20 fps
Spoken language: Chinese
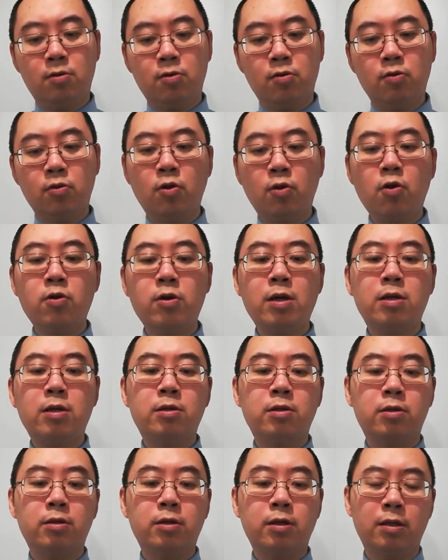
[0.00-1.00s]
与对任
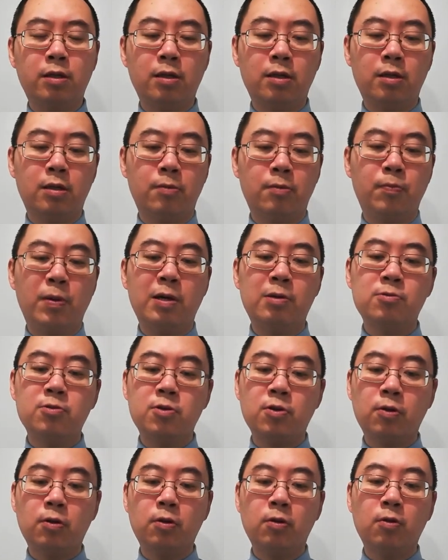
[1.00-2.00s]
何人的标
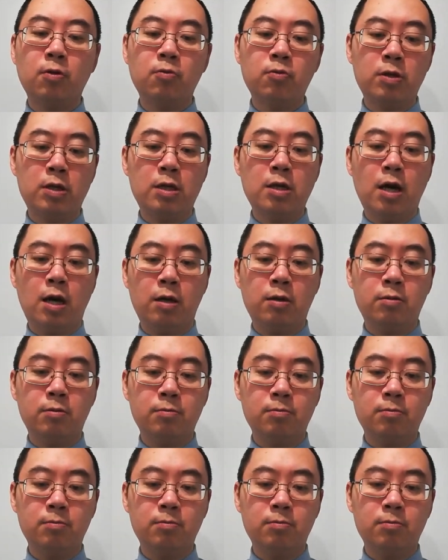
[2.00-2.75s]
准都一样。